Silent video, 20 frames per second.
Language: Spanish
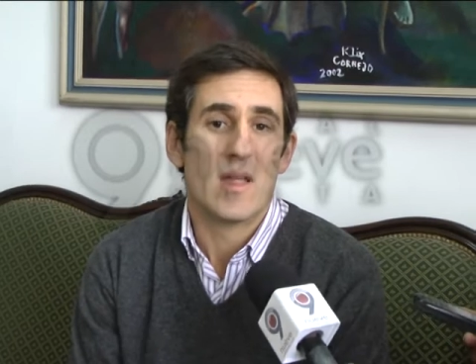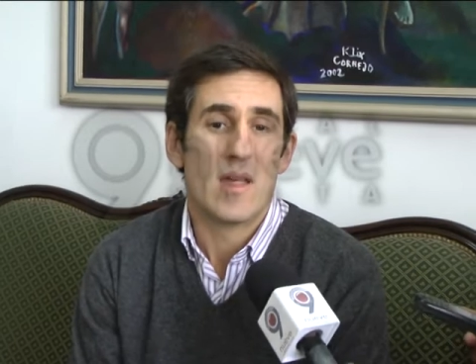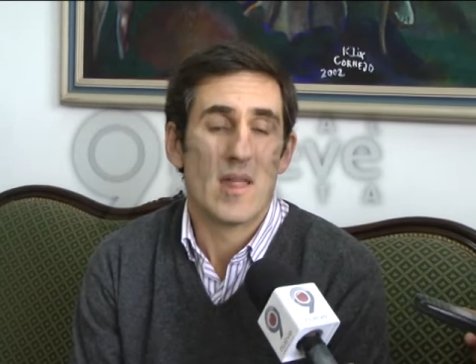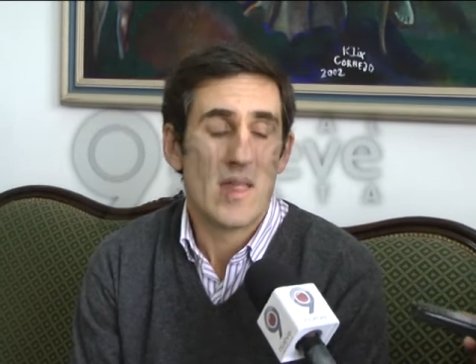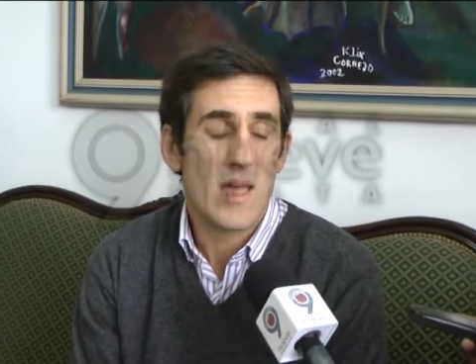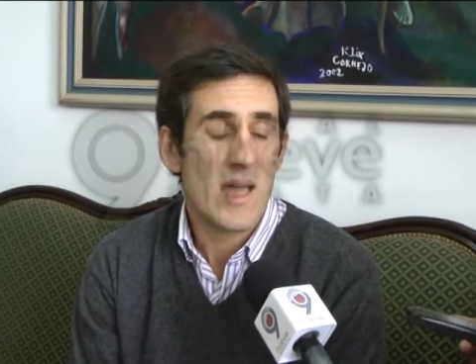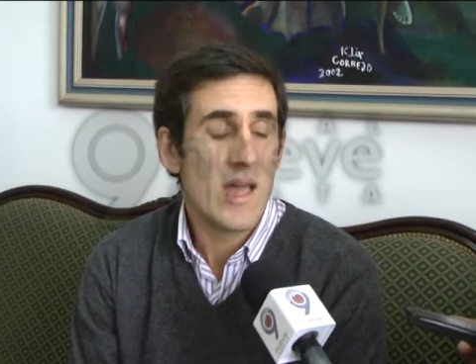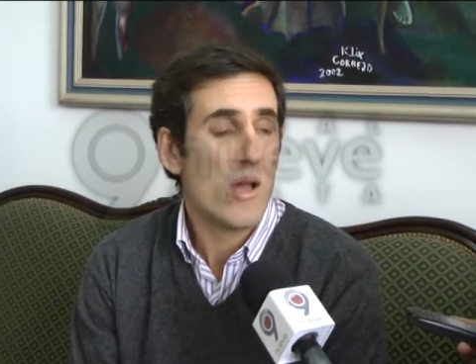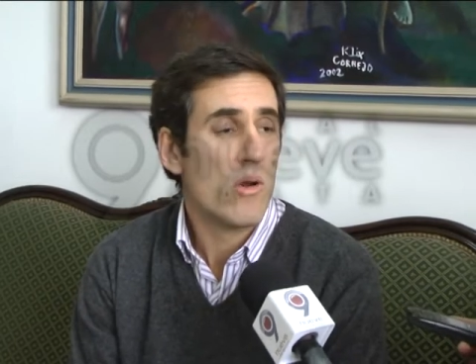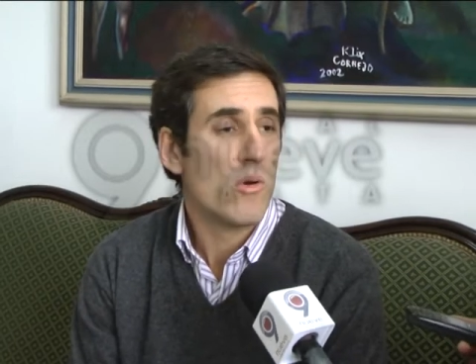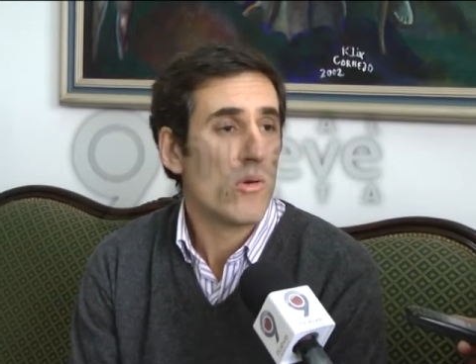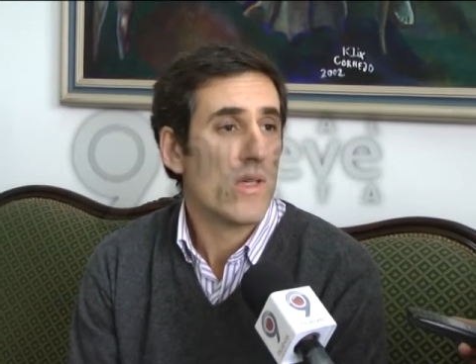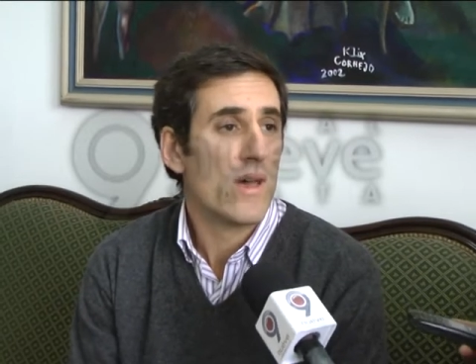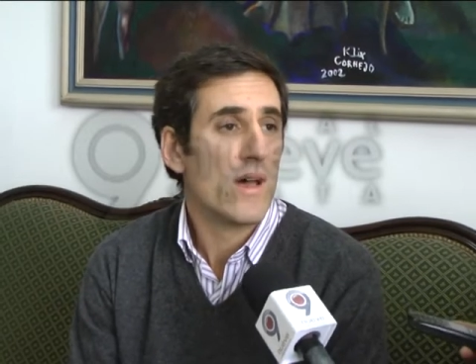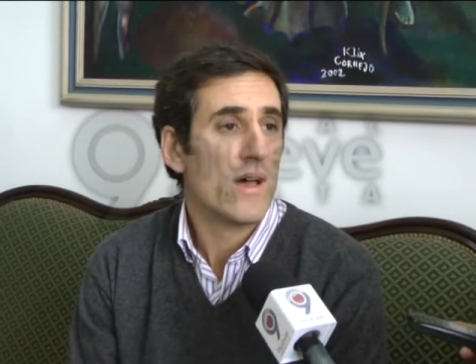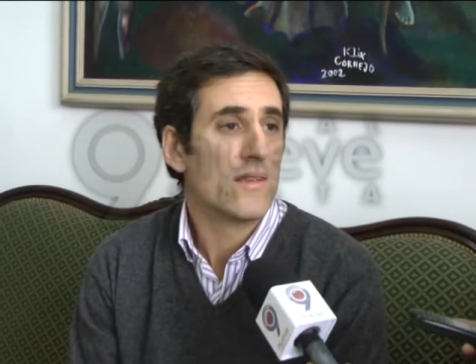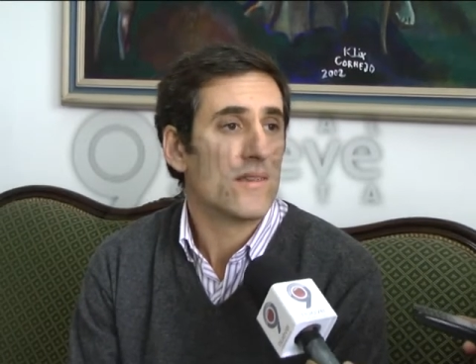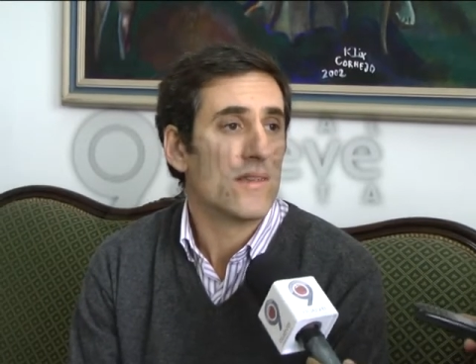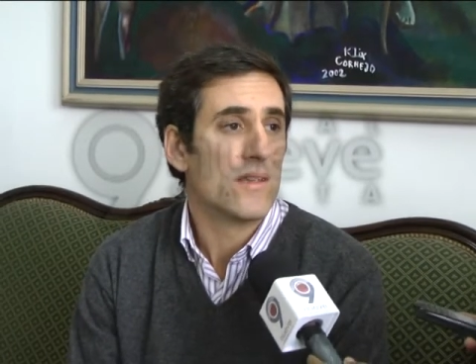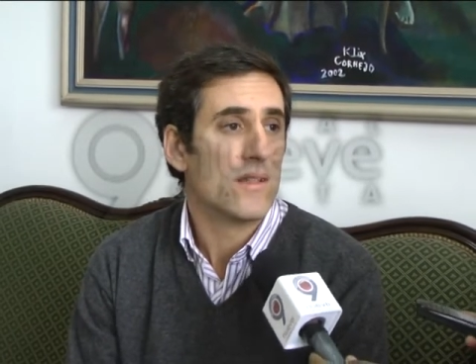de
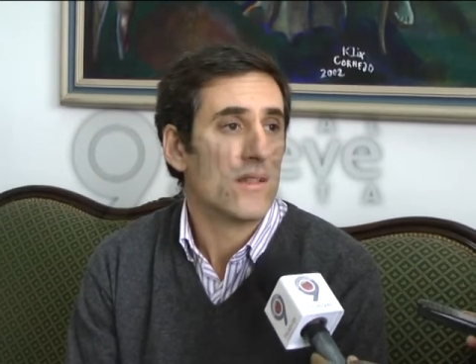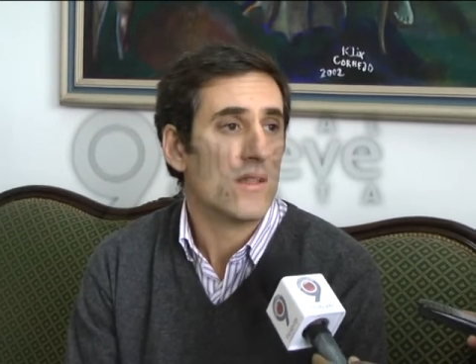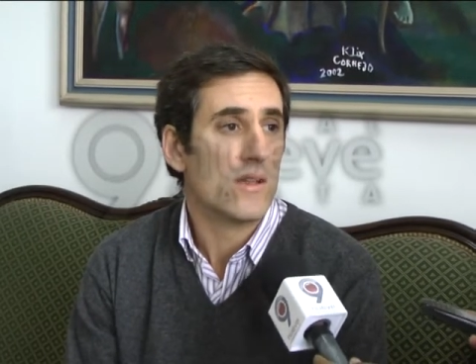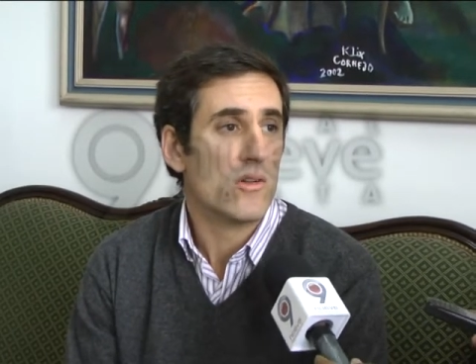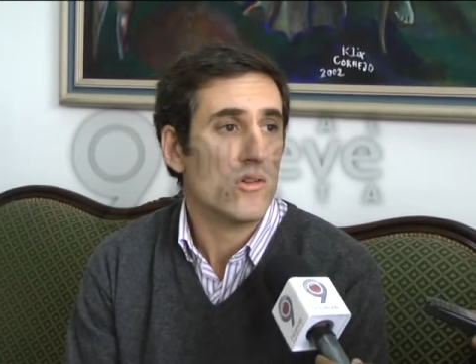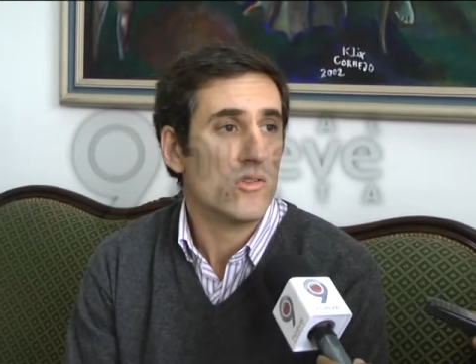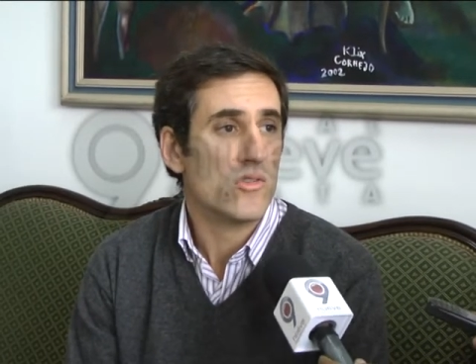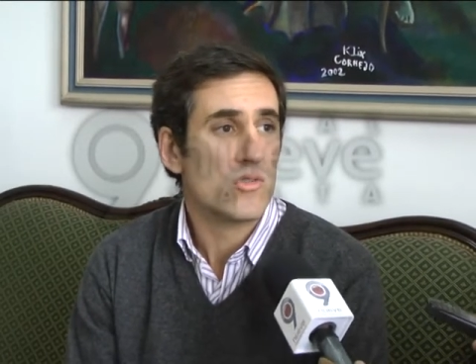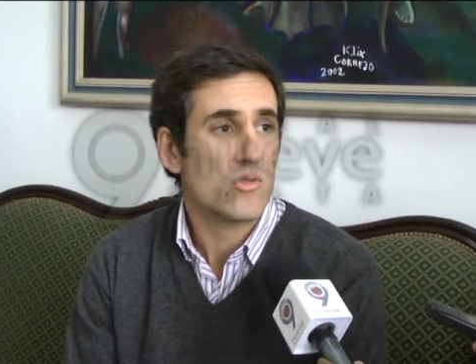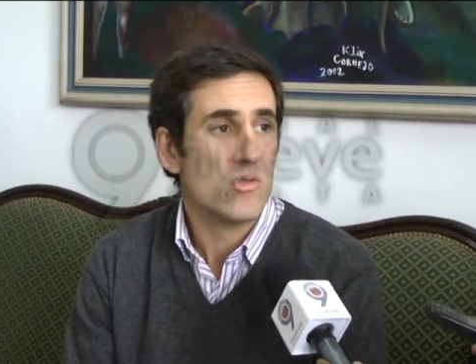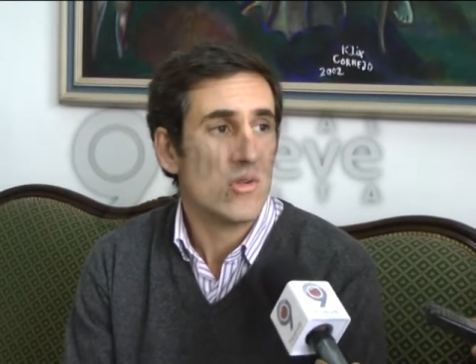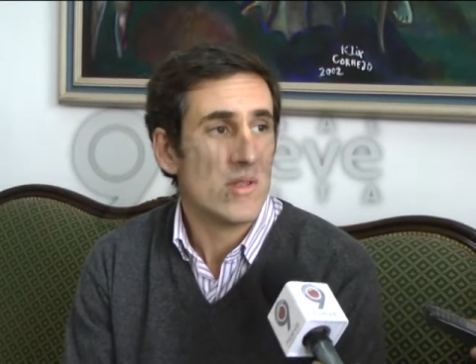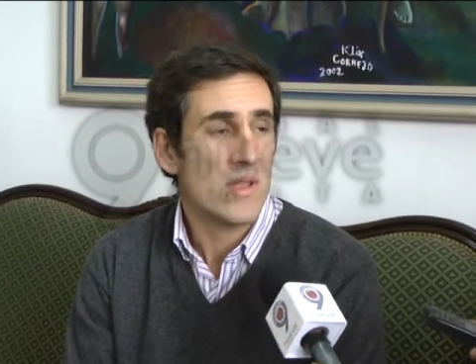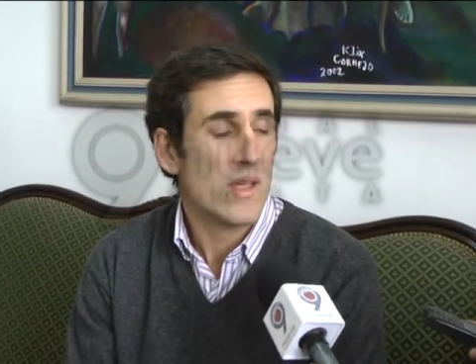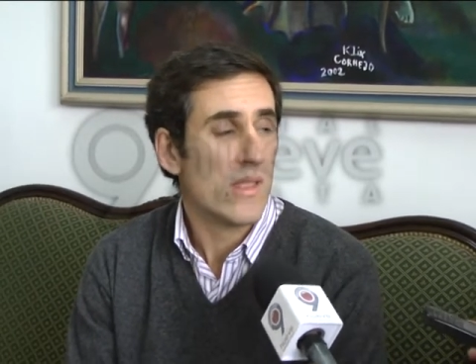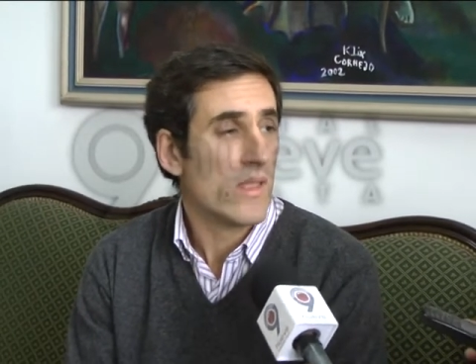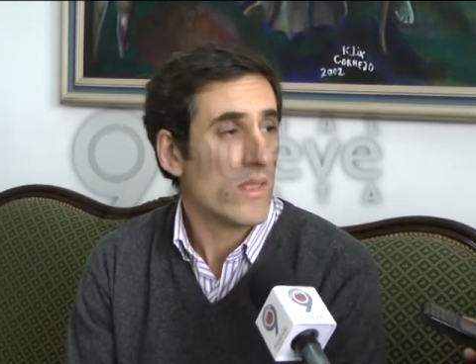deudas, este, consultas